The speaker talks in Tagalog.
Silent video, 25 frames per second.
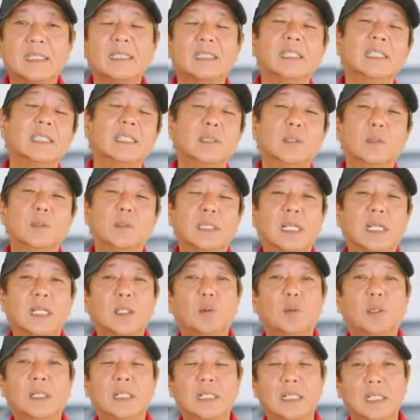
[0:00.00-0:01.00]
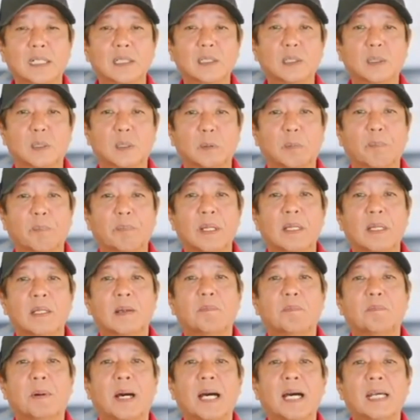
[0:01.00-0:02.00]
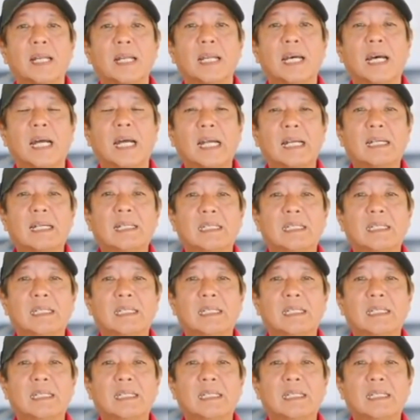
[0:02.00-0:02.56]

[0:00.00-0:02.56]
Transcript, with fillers: itong dalawang linggo para